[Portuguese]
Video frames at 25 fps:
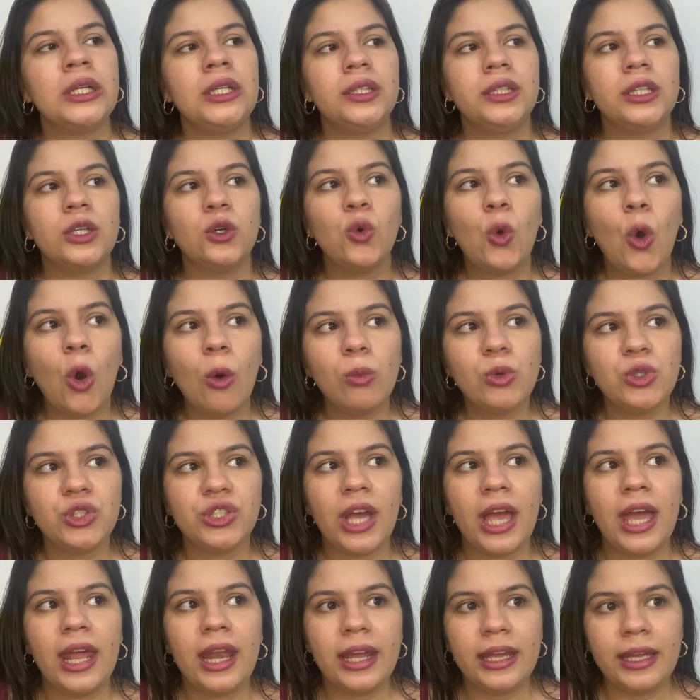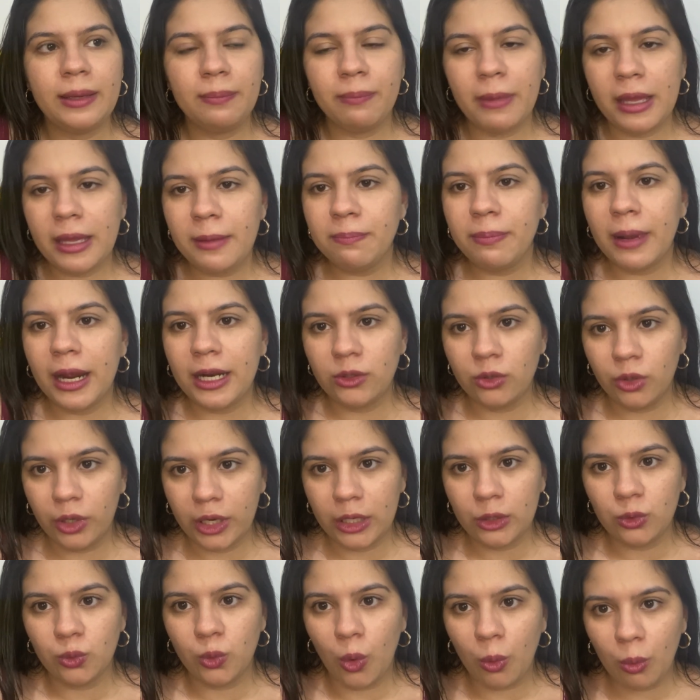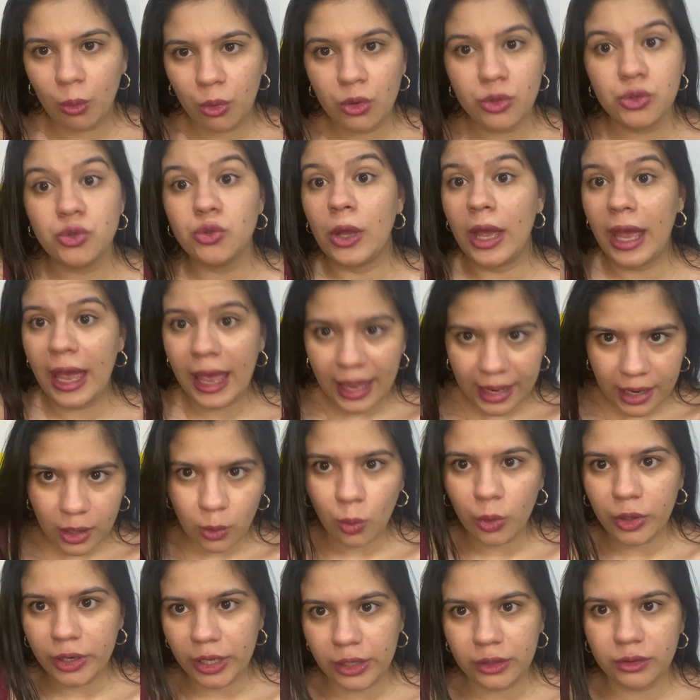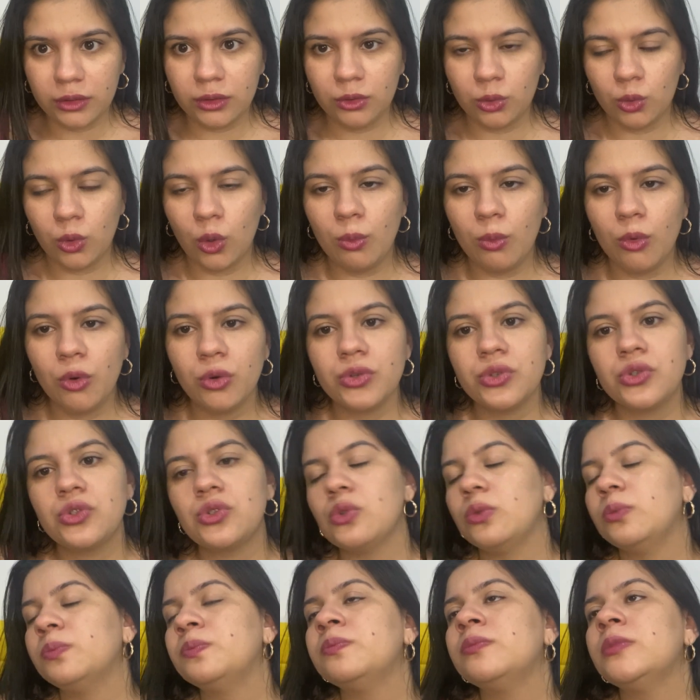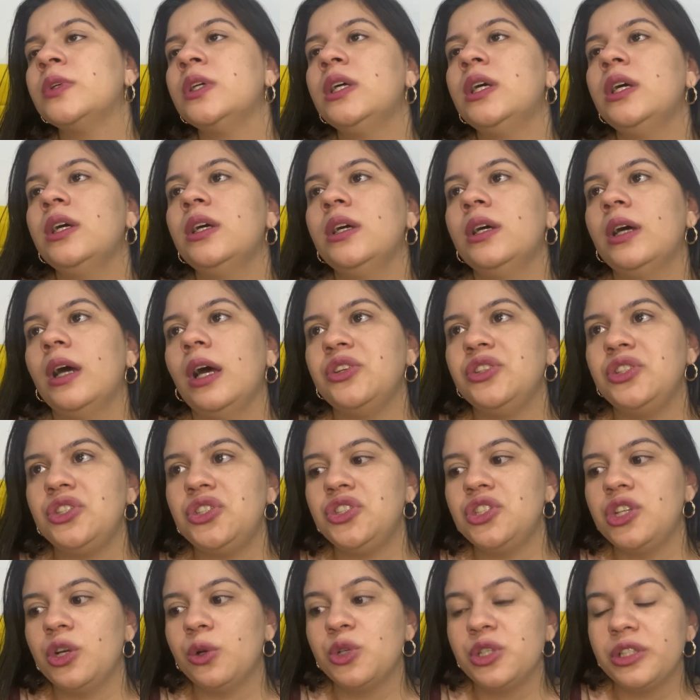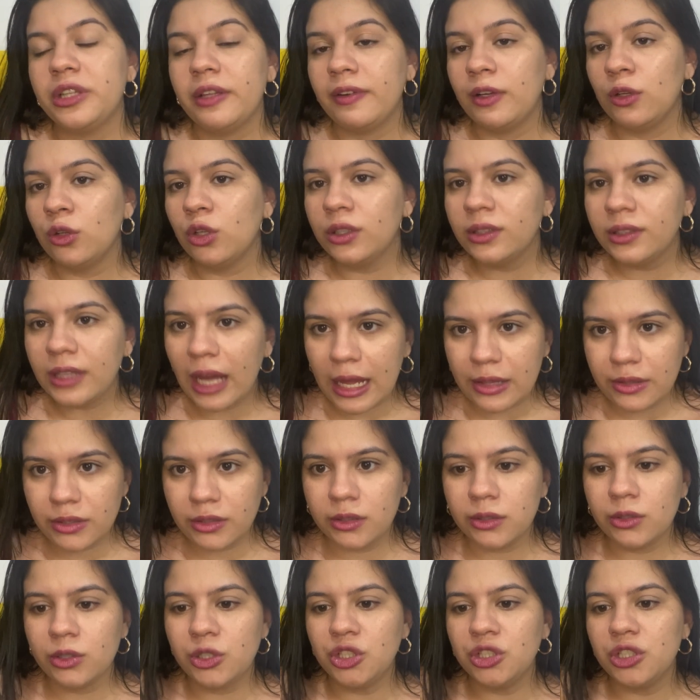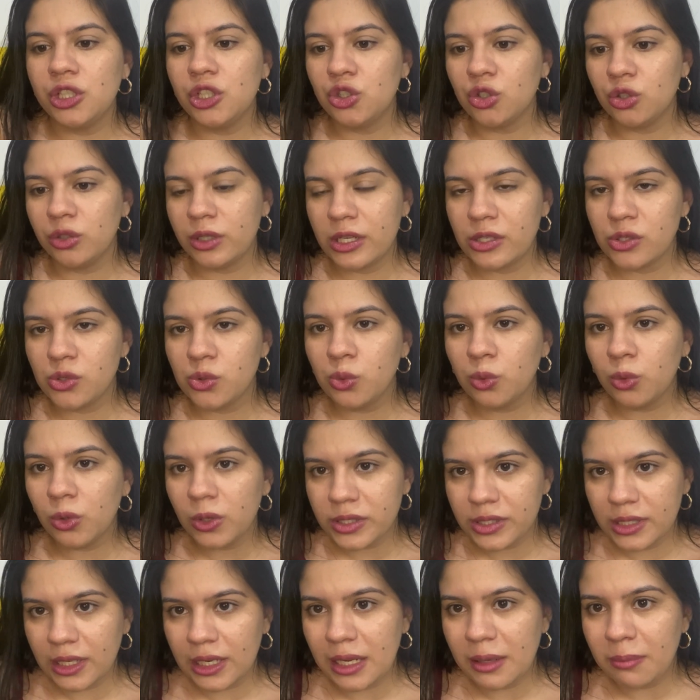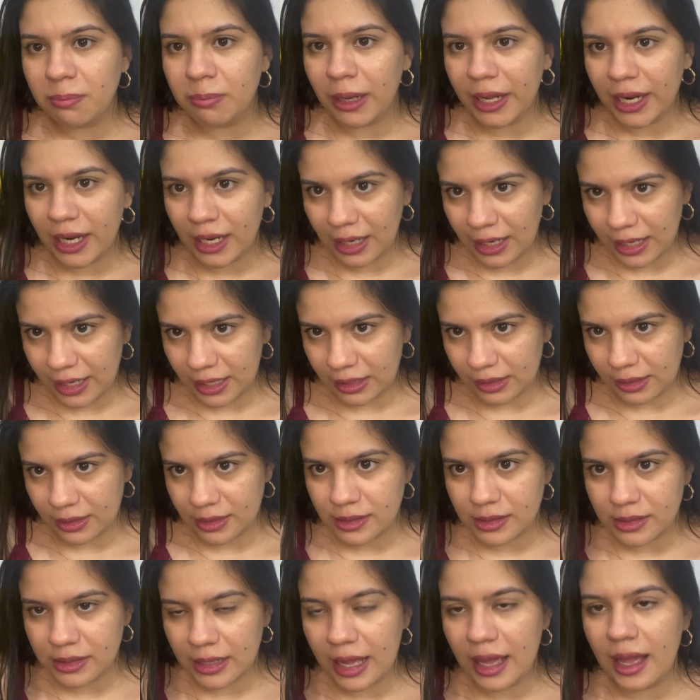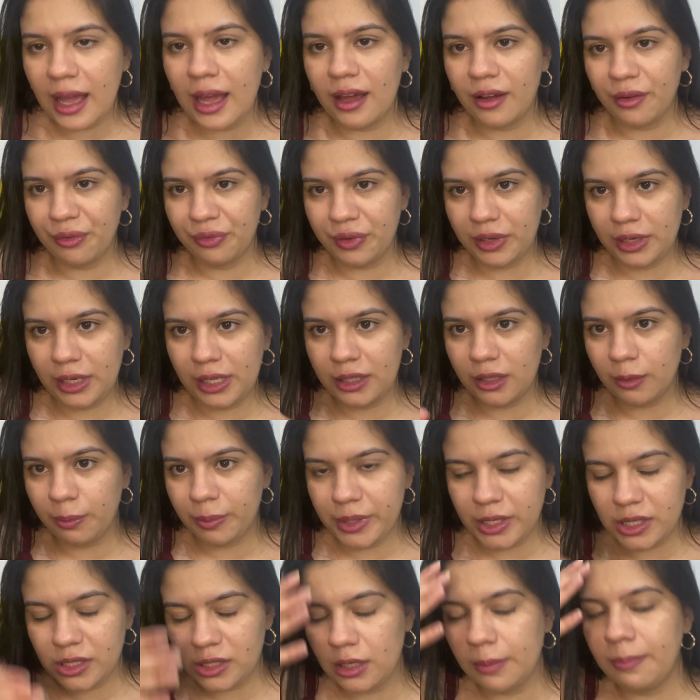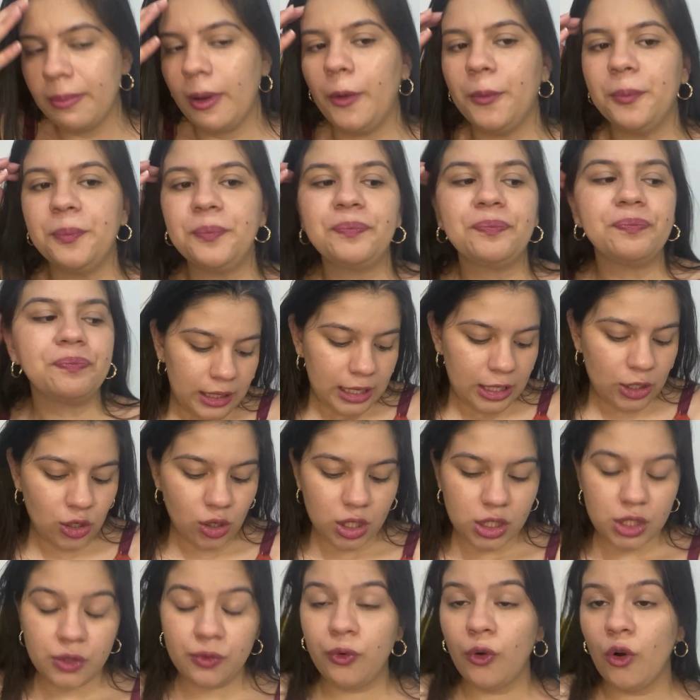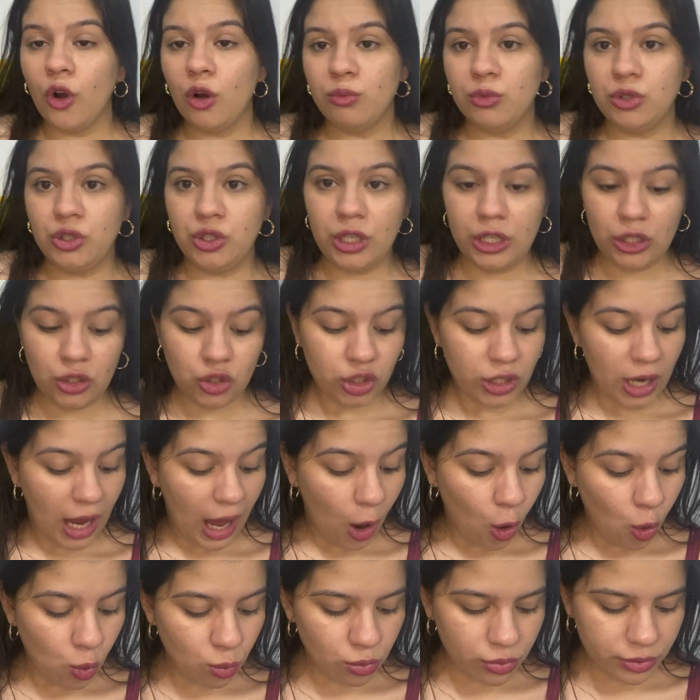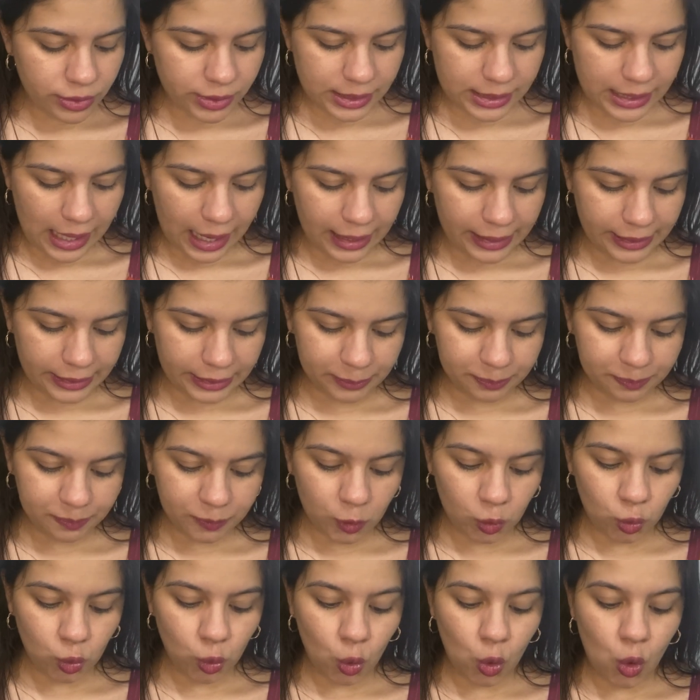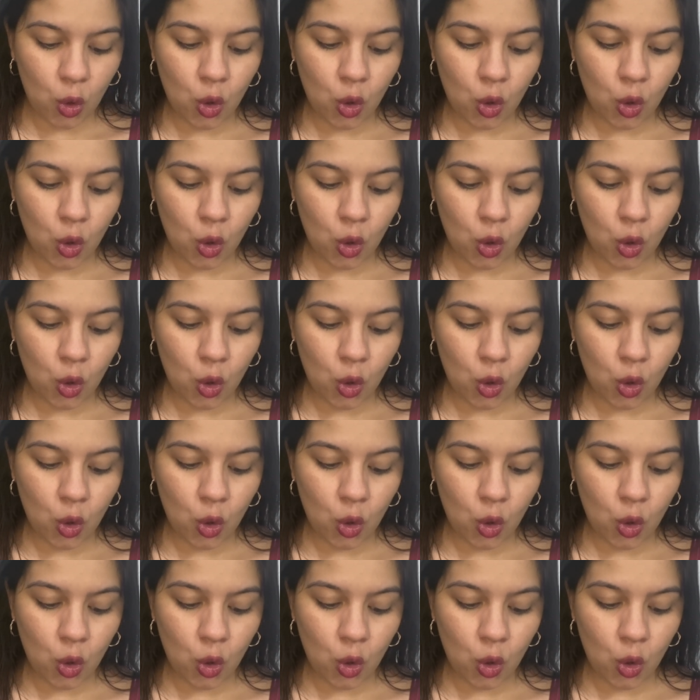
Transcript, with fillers: Então, como já era aí bem perto do horário do almoço, era o horário do almoço, a gente chegou e estava lotado, então a gente deixou nas ruas ali paralelas, né, à avenida principal. E nós fomos, gente, almoçar no